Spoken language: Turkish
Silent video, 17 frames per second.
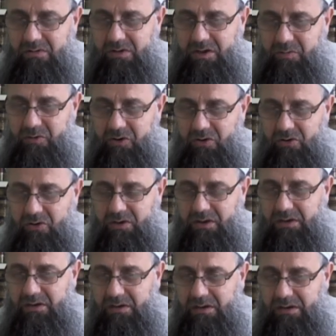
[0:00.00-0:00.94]
Hiçbir şey yok
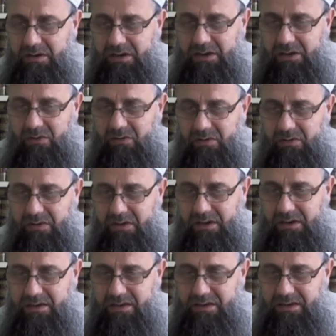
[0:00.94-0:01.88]
ki illa onun
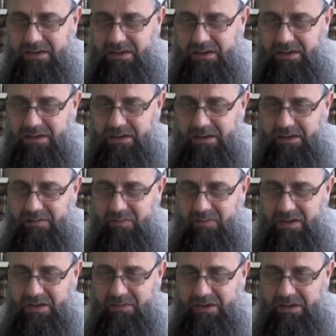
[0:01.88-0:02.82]
hazinesi
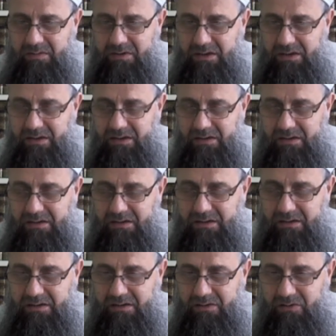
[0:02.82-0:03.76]
bizim
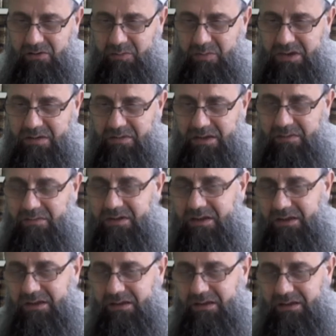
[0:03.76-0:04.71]
yanımızdadır. O bizim
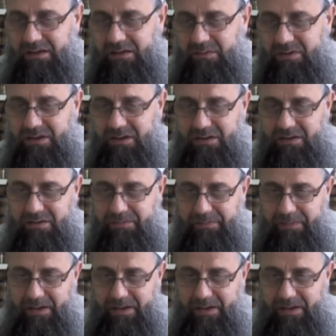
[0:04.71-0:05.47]
yanımızdadır, katımızdadır.